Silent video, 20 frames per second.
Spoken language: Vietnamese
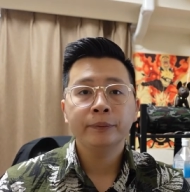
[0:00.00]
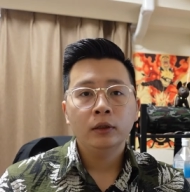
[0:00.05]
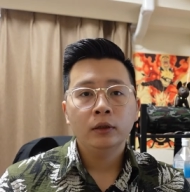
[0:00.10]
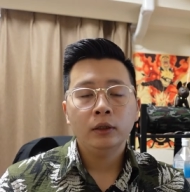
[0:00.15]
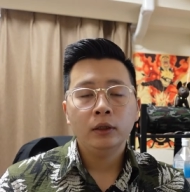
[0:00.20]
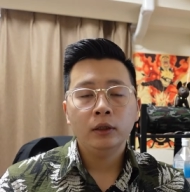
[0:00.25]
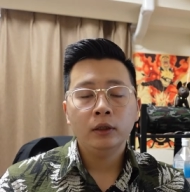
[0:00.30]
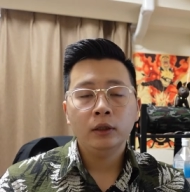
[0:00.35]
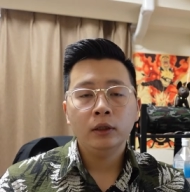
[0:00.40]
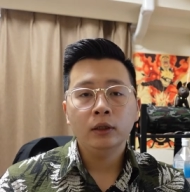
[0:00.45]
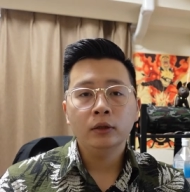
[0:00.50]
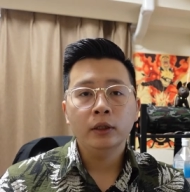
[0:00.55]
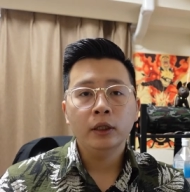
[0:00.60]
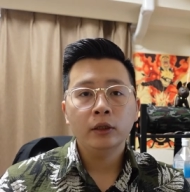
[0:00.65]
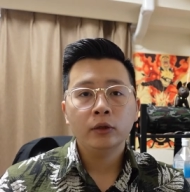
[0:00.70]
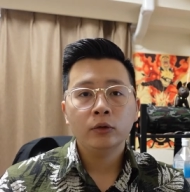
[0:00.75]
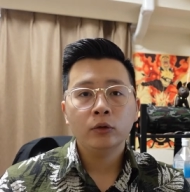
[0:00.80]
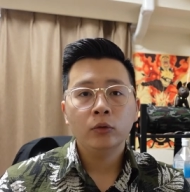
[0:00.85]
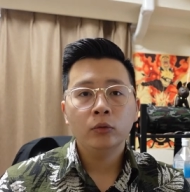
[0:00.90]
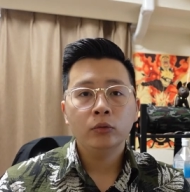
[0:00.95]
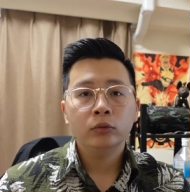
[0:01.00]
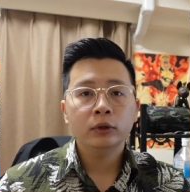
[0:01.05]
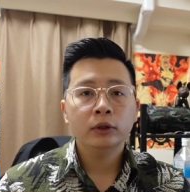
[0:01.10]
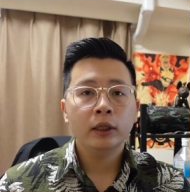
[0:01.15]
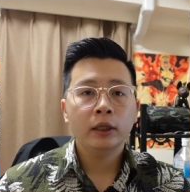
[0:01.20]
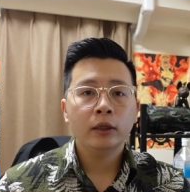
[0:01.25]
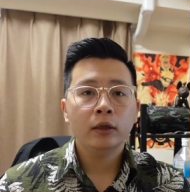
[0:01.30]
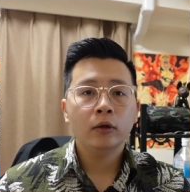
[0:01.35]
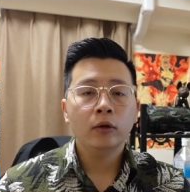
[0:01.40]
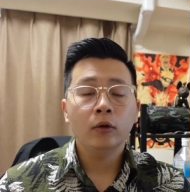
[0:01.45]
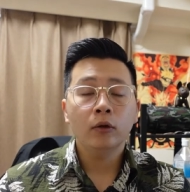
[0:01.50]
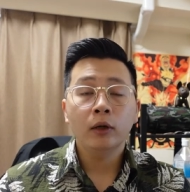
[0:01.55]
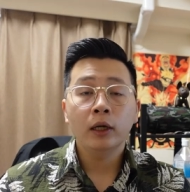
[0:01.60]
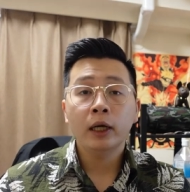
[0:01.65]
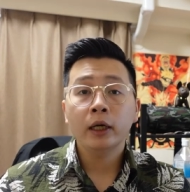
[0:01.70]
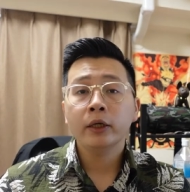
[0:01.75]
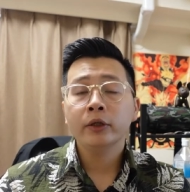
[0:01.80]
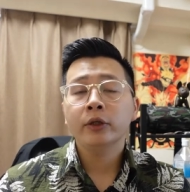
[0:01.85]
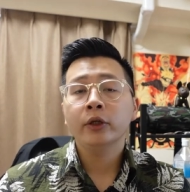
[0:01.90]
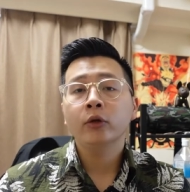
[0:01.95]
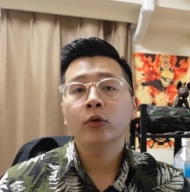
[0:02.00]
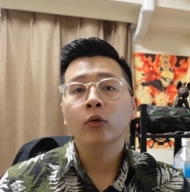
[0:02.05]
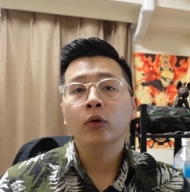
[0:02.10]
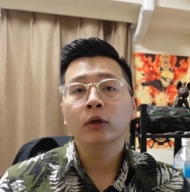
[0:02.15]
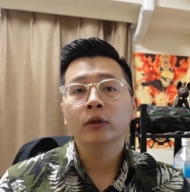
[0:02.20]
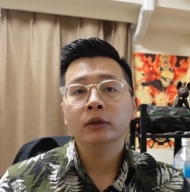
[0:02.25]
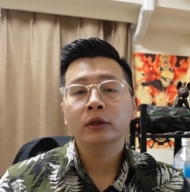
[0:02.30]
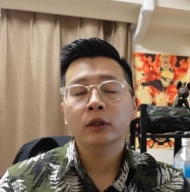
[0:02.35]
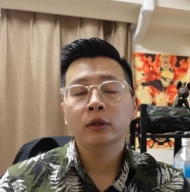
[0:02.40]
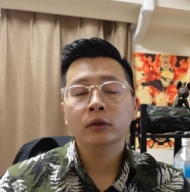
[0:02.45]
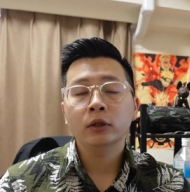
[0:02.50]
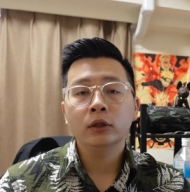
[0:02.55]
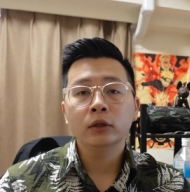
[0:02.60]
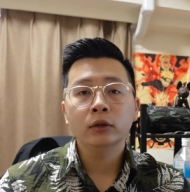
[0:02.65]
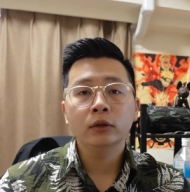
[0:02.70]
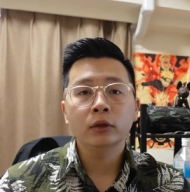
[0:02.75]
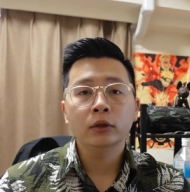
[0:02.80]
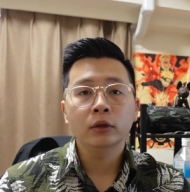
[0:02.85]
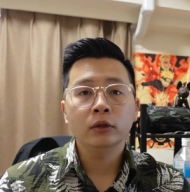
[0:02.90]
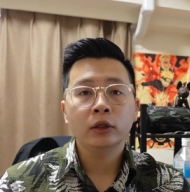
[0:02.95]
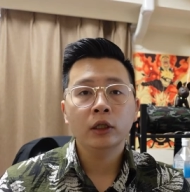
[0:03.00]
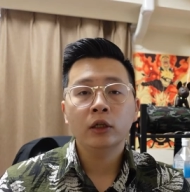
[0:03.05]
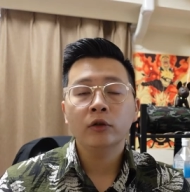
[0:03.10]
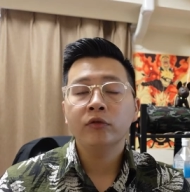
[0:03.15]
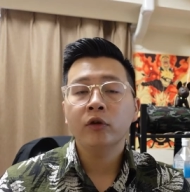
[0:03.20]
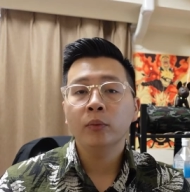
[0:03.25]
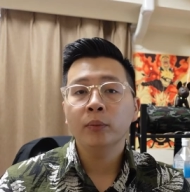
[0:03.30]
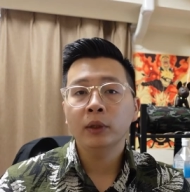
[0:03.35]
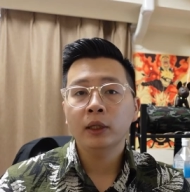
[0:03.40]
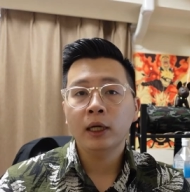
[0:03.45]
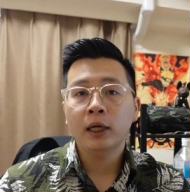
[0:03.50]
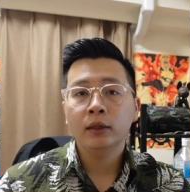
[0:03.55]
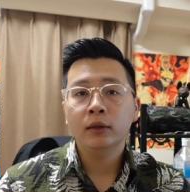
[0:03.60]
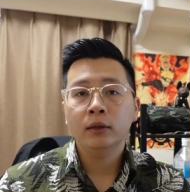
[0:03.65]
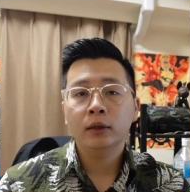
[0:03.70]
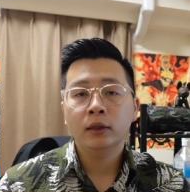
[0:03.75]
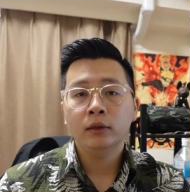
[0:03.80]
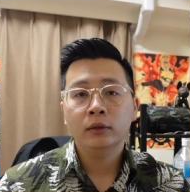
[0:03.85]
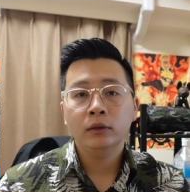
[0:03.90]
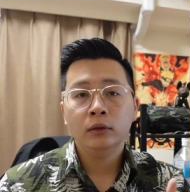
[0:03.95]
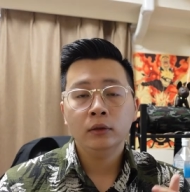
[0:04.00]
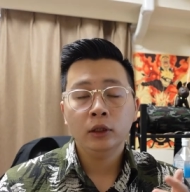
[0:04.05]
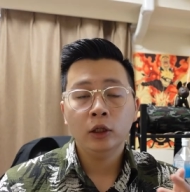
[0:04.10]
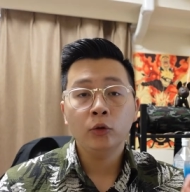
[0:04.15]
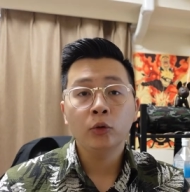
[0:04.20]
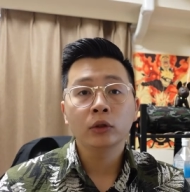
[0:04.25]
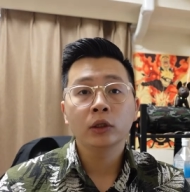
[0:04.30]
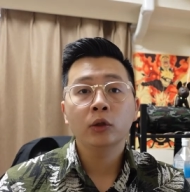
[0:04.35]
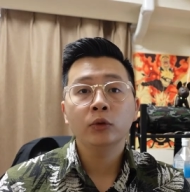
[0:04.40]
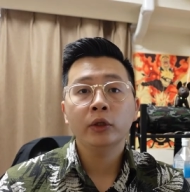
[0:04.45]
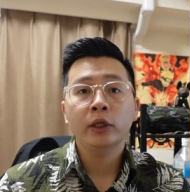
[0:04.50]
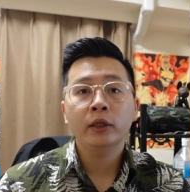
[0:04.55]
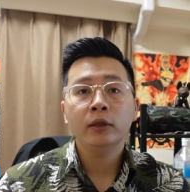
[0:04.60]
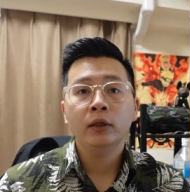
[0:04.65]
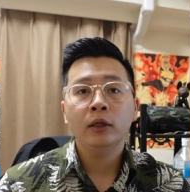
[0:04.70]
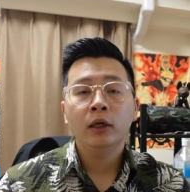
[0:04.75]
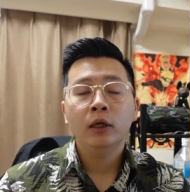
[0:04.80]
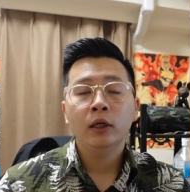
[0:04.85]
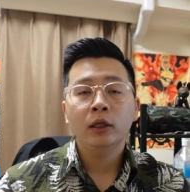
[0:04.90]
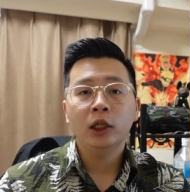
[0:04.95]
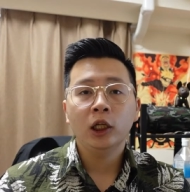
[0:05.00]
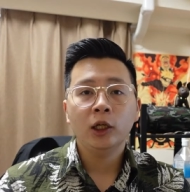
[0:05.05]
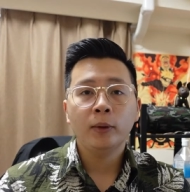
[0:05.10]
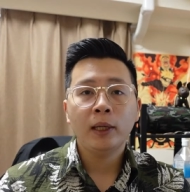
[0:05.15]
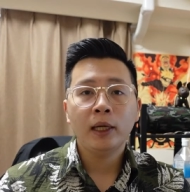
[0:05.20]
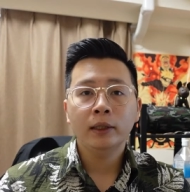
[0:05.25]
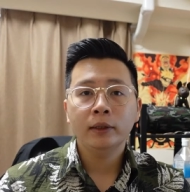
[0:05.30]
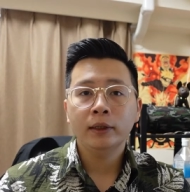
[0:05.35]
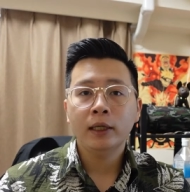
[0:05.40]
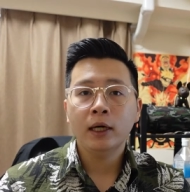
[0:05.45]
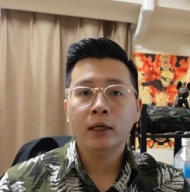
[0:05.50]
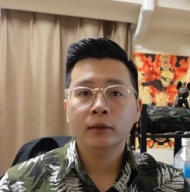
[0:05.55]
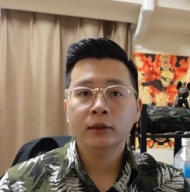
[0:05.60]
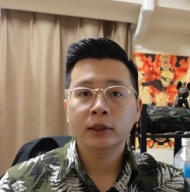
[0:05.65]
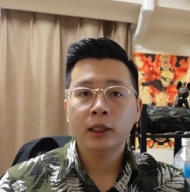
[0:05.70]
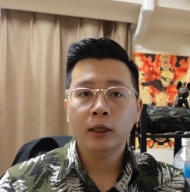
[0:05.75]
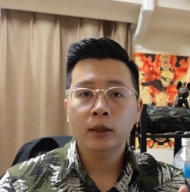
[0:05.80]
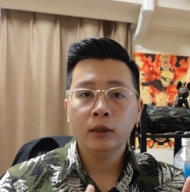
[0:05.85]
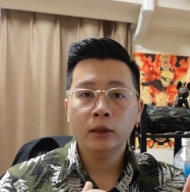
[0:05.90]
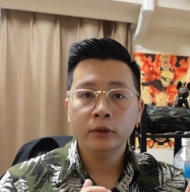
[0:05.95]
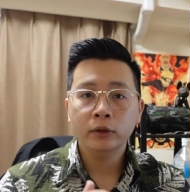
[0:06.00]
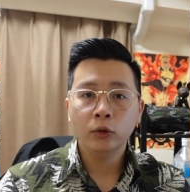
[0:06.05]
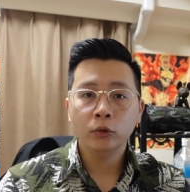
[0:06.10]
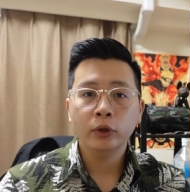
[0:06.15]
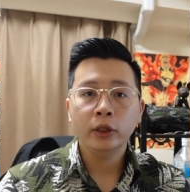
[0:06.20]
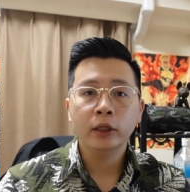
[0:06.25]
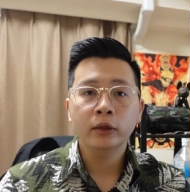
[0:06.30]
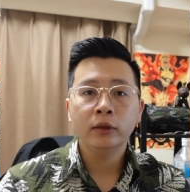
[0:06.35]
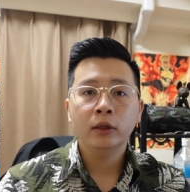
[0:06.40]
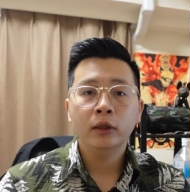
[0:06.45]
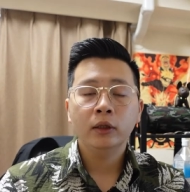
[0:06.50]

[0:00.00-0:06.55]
thì ở đây cũng sẽ có hai cái tình huống tương tự như terraform plan là tình huống đầu tiên là các bạn đang chạy lần đầu tiên